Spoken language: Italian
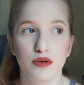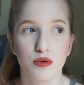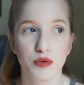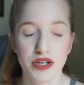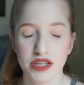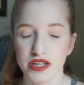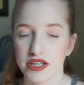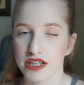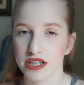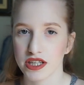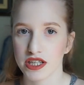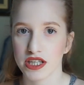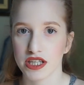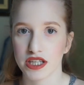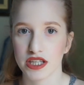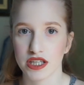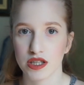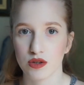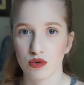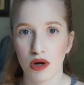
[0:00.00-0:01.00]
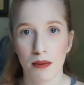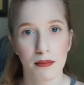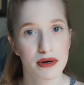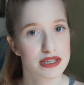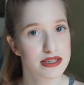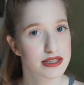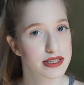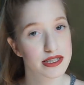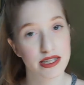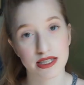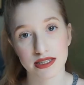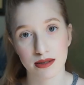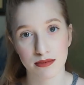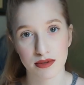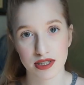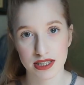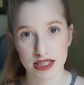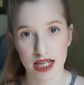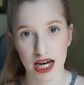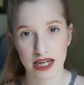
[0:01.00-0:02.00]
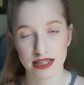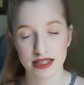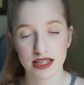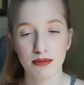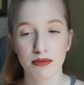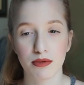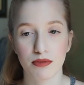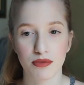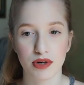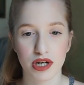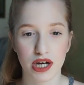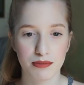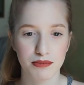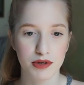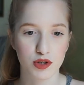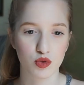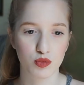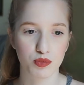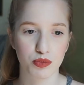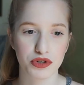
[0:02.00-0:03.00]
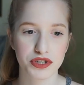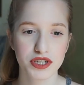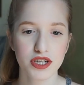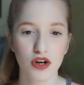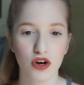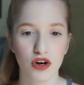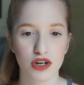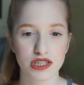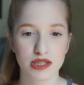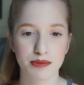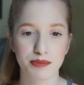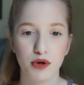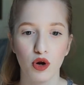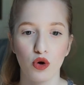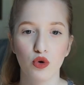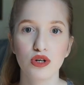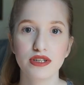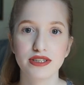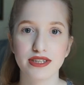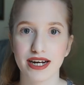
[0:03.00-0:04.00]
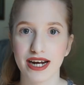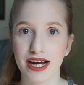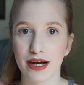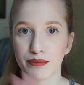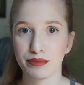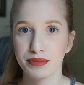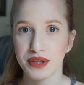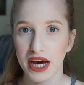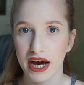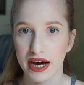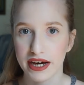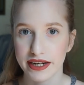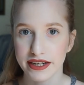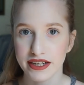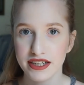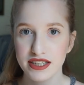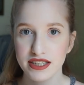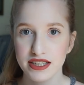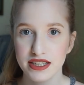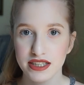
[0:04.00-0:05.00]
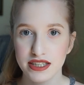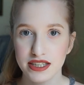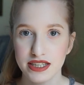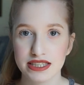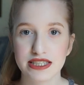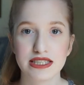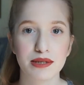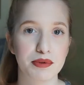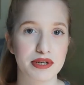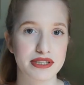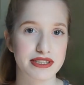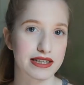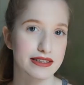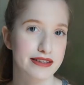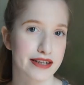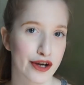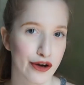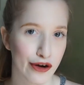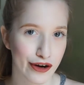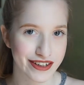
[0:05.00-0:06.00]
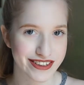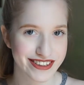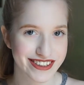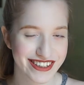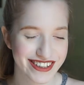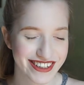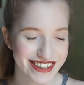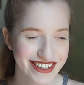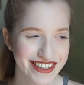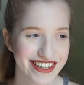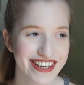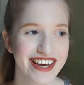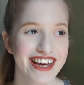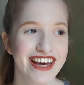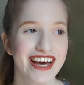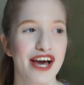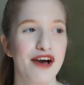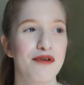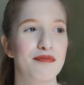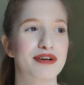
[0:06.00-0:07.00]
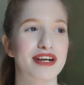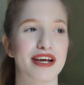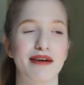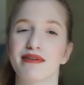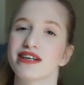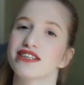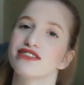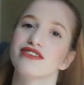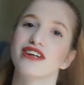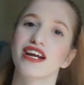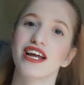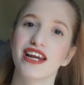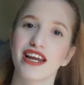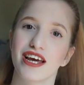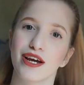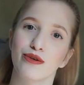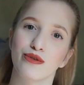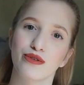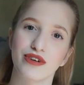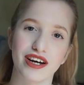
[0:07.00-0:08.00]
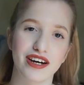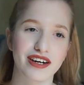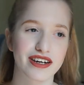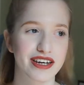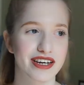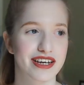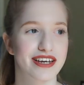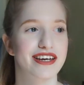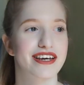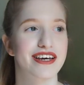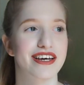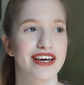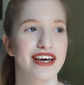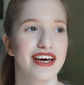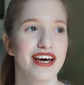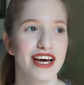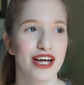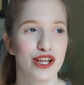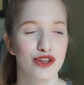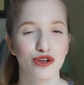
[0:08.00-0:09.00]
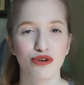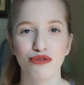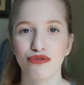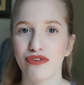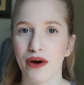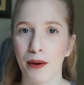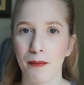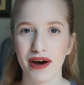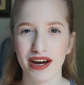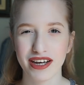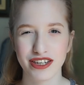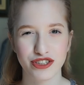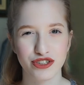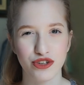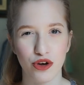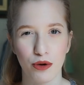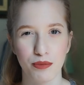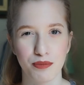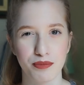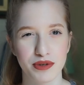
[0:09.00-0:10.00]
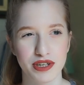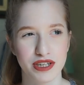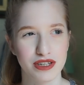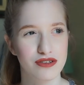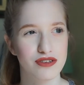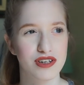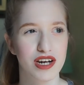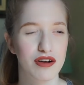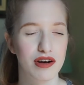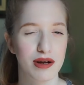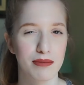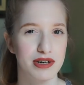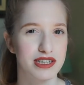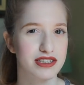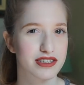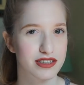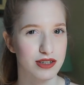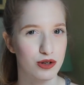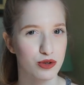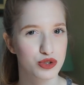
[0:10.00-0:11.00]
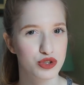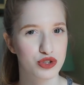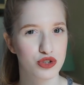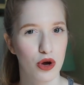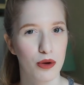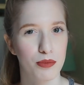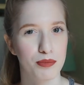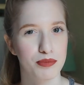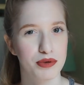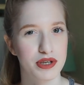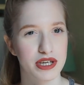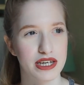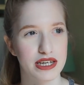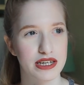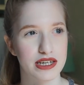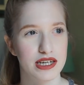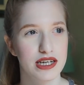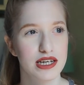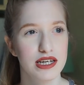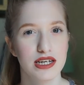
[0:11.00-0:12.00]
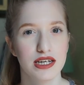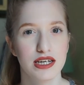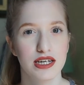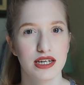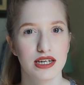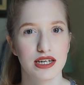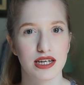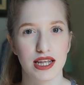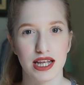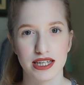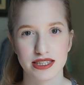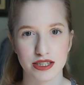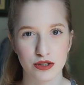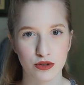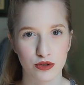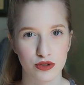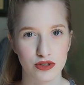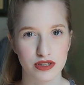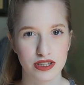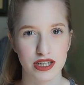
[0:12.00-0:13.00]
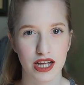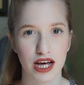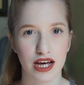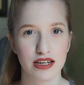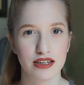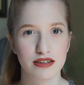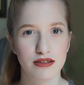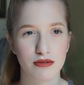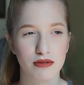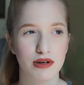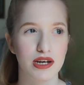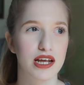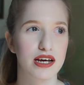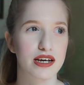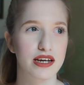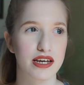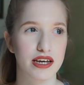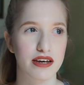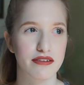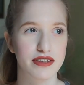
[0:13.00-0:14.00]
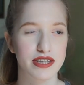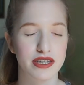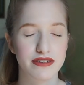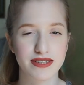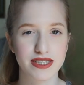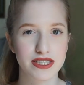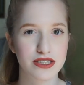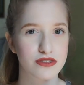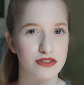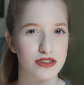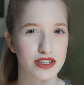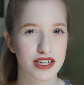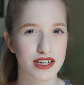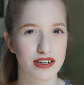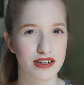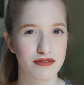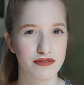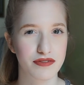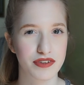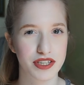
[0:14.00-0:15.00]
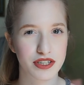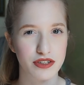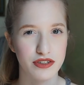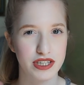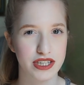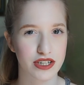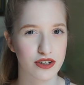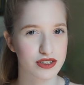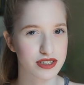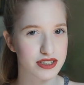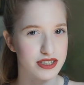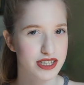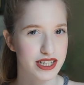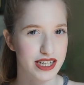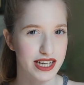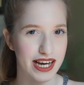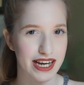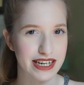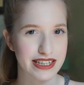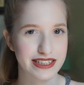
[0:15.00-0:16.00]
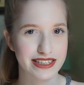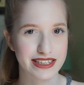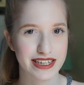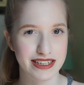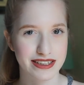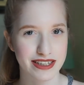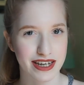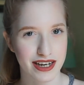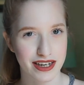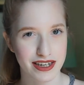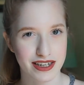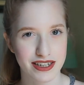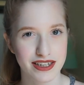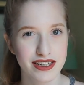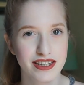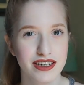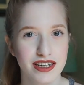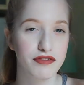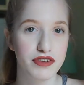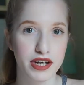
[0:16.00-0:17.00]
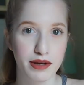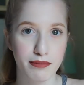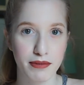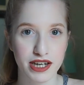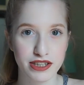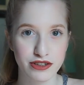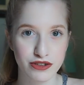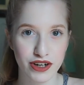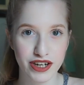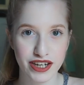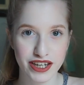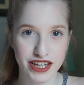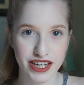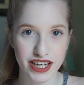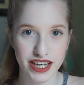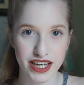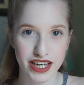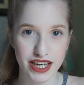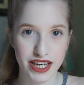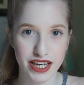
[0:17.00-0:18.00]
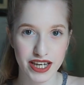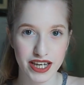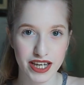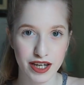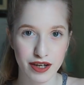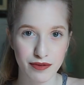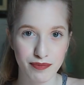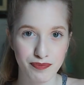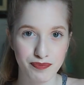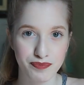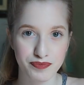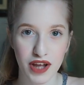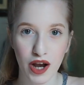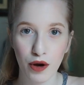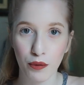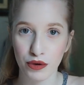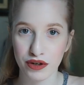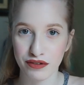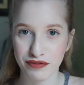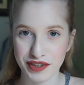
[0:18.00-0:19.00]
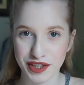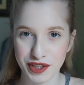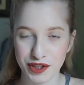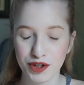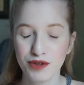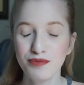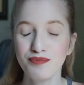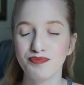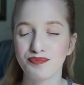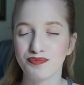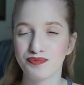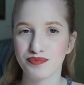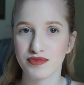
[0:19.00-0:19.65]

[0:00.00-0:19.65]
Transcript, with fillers: quindi una mattina siamo andate, abbiamo cambiato un po' di cose, però oltre a cambiare si è presa altre cose. Perché mia sorella è una che non fa mai shopping, non è un amante dello shopping. La seconda, quella che avete visto nel video dei nostri regali di Natale, vi rimando anche a quel video,